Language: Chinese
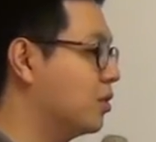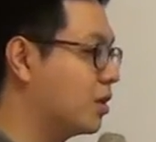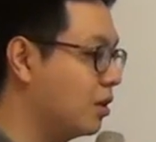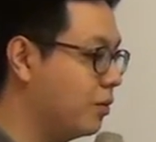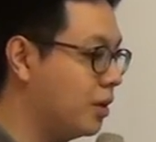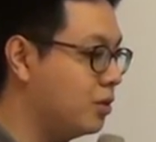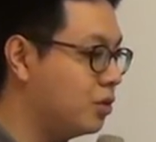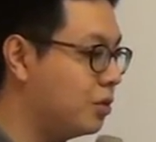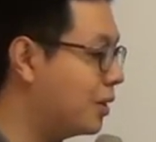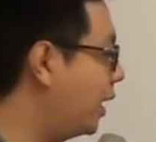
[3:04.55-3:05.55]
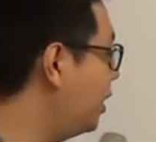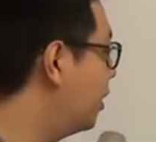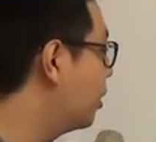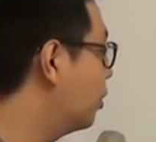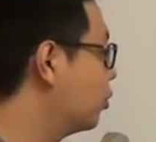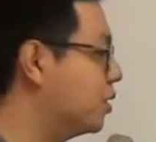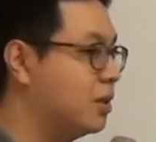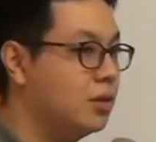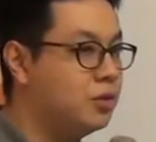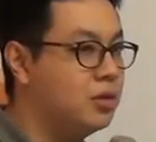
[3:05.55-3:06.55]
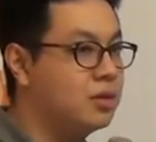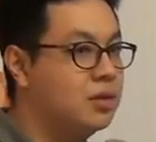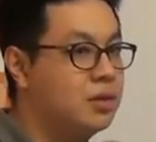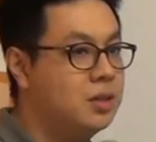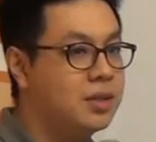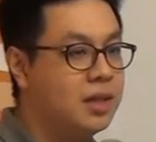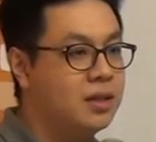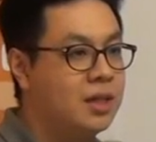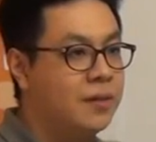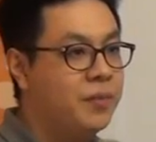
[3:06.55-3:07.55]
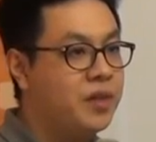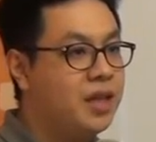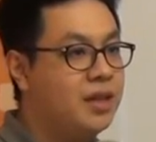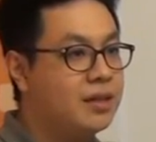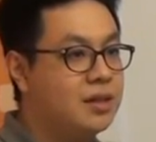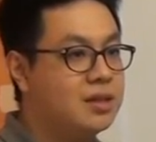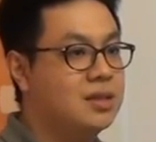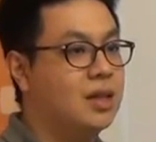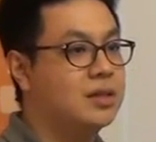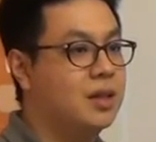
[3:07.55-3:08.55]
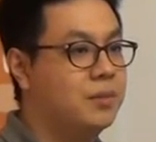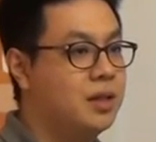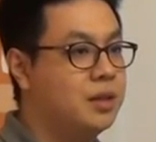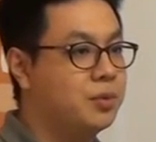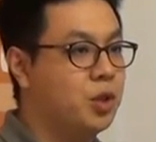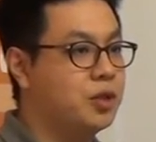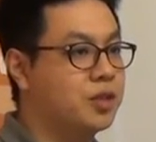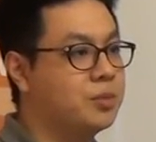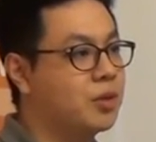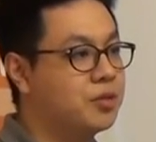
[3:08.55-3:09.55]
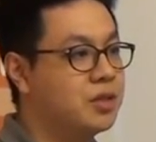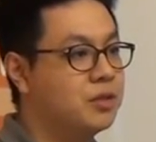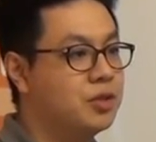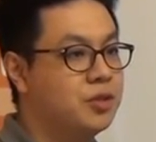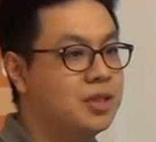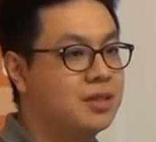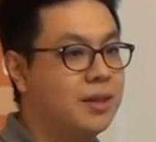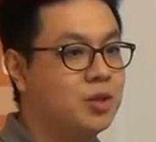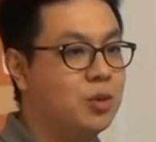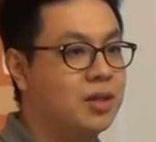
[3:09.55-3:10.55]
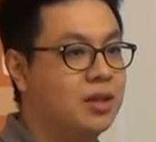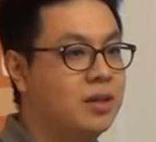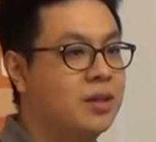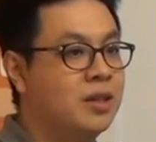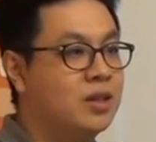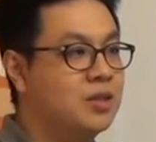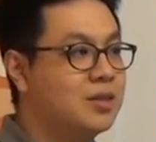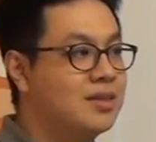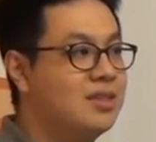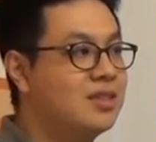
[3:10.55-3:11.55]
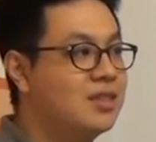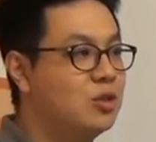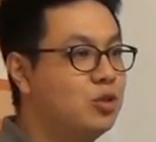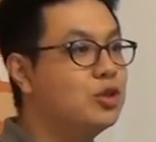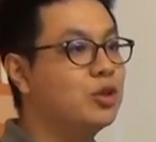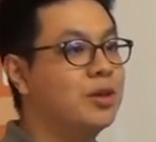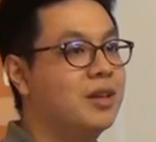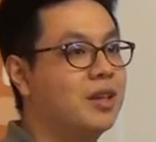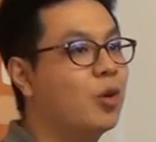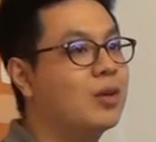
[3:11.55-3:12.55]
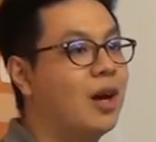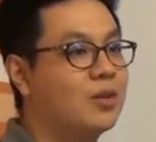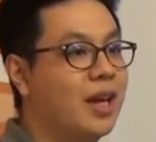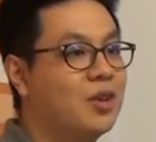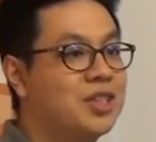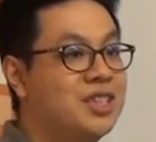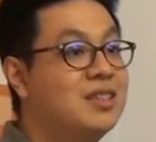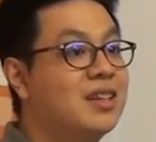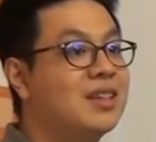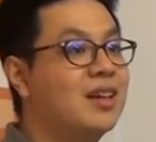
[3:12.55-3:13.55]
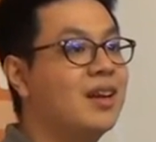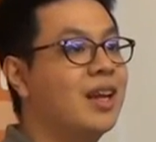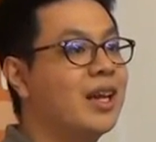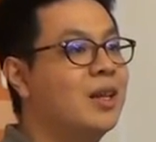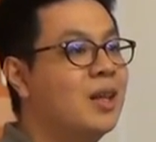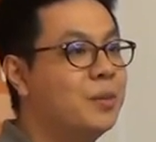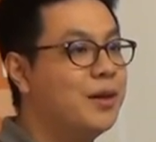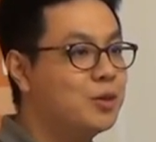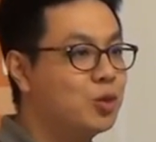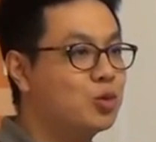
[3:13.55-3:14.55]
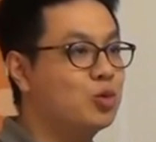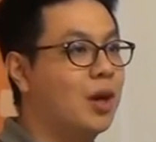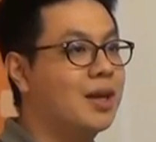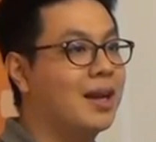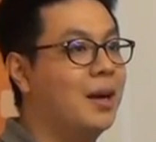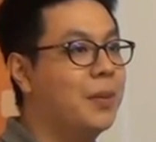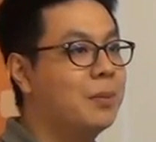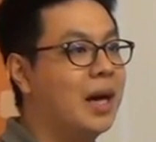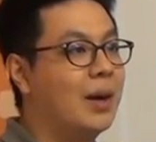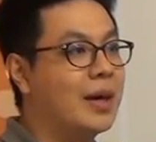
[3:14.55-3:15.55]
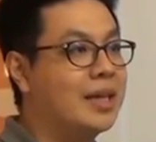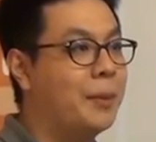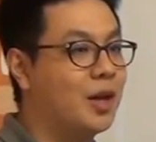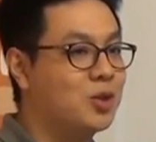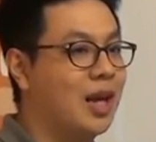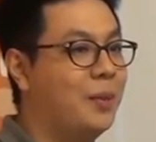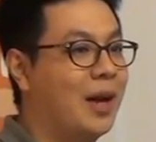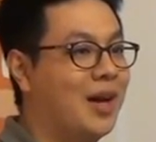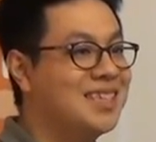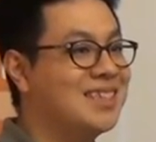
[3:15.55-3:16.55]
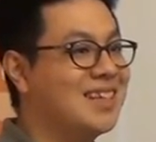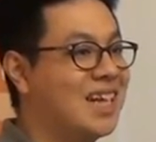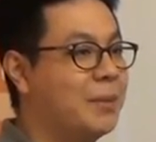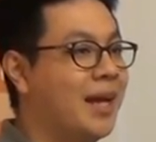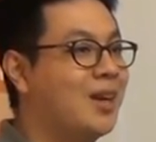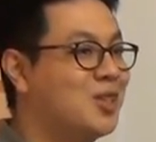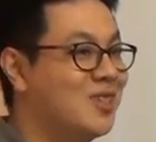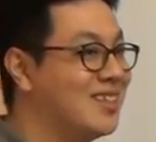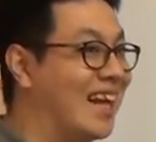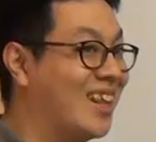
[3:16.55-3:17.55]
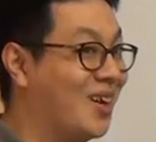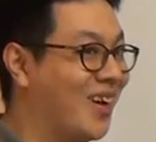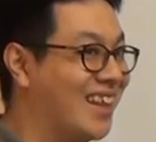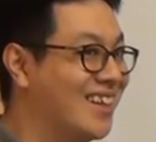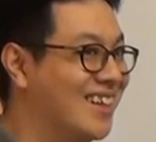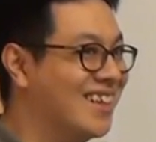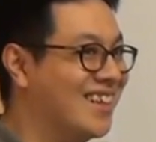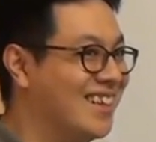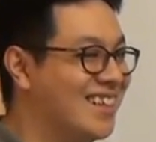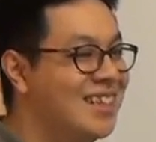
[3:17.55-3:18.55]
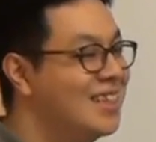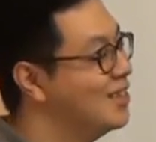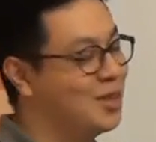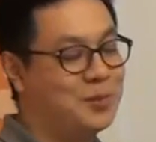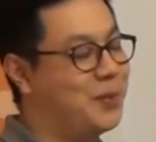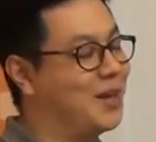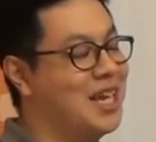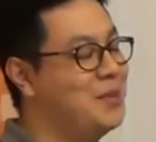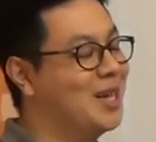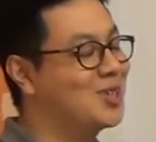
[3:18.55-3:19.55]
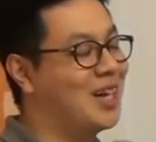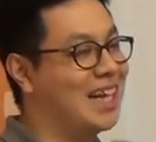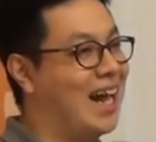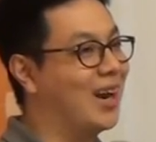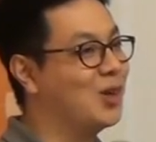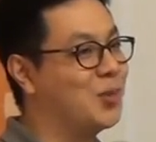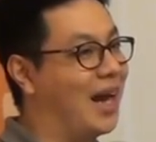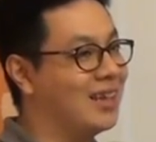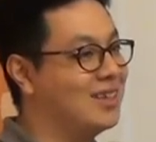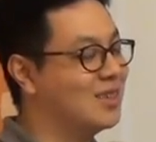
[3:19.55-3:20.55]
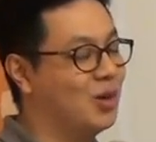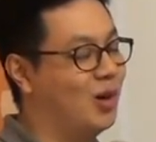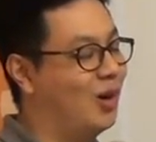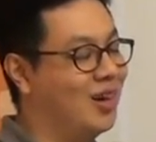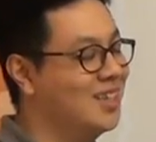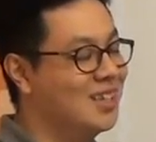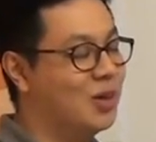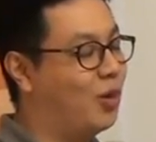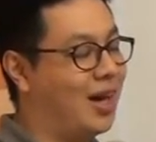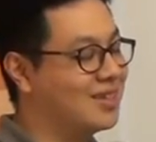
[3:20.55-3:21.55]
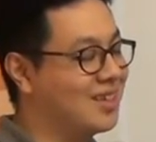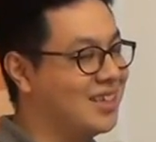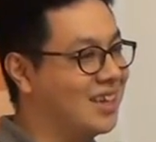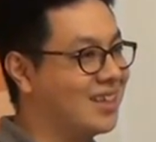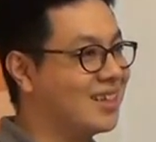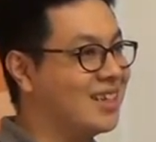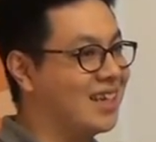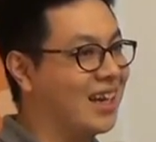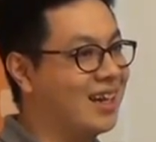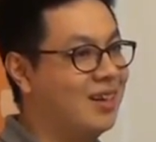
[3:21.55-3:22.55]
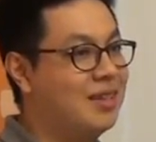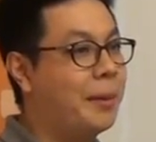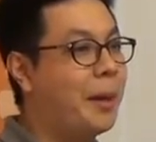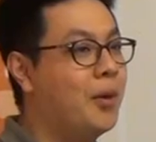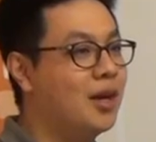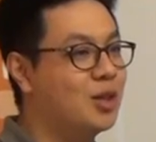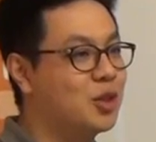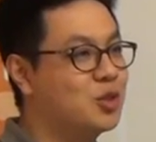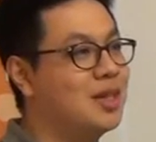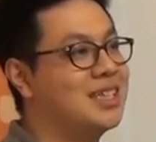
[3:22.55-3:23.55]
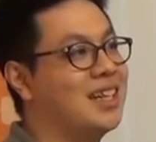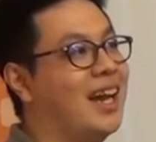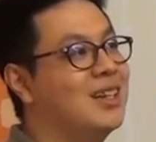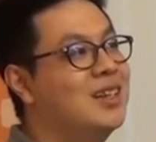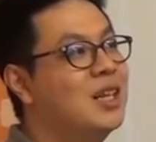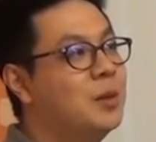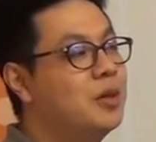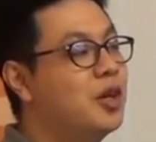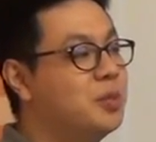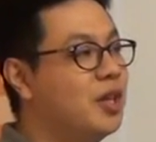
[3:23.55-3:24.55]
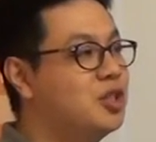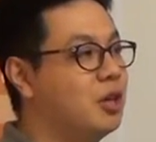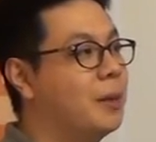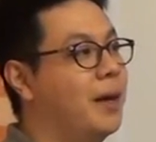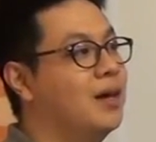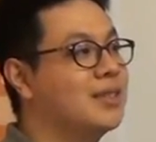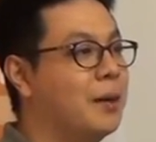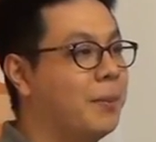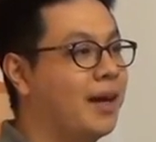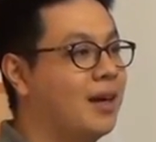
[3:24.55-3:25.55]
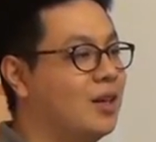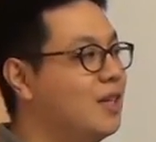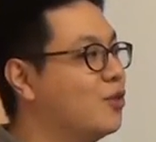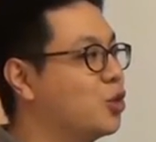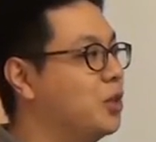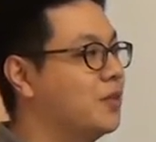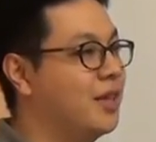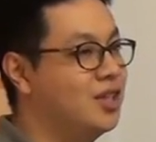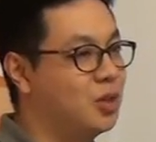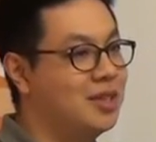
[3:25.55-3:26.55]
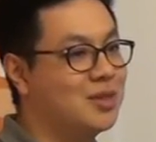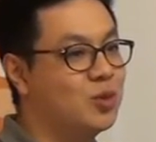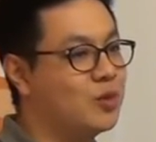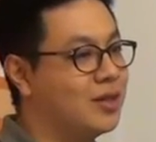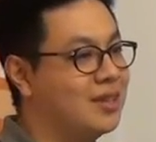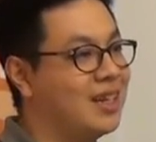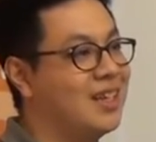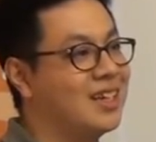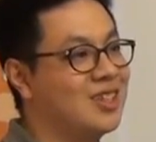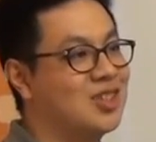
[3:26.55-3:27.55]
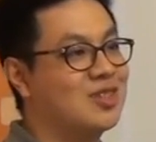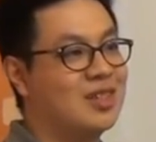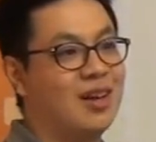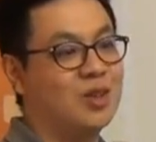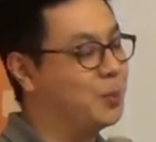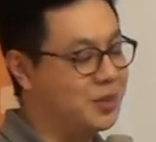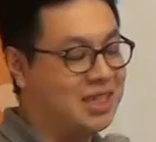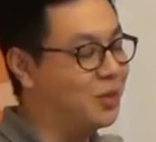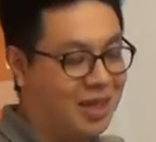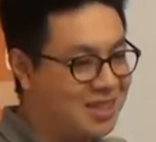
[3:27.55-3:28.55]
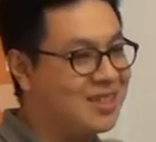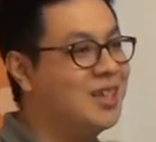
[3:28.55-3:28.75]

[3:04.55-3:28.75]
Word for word: 有成为就取代一年工作经验的趋势，就基本上。第一年在职场上面，你不会需要什么东西，就是学习怎么样做一个就是四肢俱全的，有脑袋有心的一个人类。譬如说，主管刚刚被骂完，你不要说老板，我要请假，下班要去南投玩哦，保证抓一个阿鲁巴，就是说哇哇，这个厉害，这个厉害。然后你你不能够说睡起来，比如说比如九点半要上班，然后衣服穿穿，发现九点十五分，你那的要迟到，你说不行，我要。